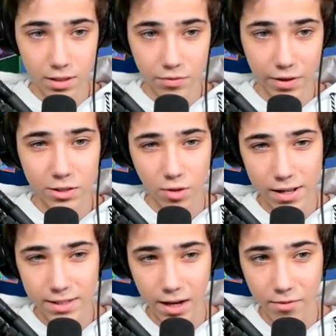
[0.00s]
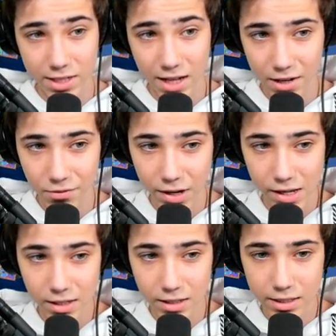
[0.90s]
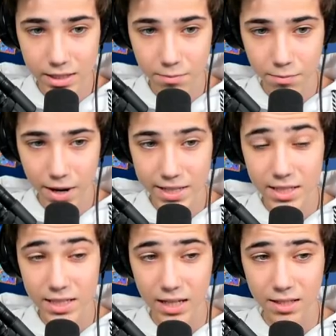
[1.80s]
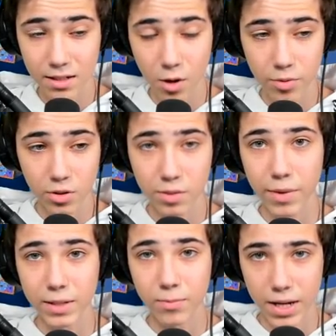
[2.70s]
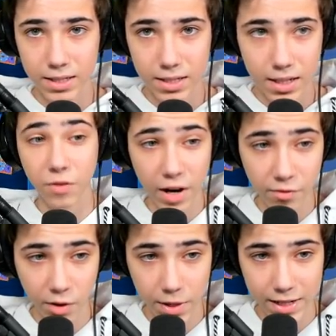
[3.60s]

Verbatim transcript: Ich werde nicht zu allen Sachen was sagen, weil die meisten Sachen sind, glaube ich, aus dem Battle Pass. Ich fange einfach mal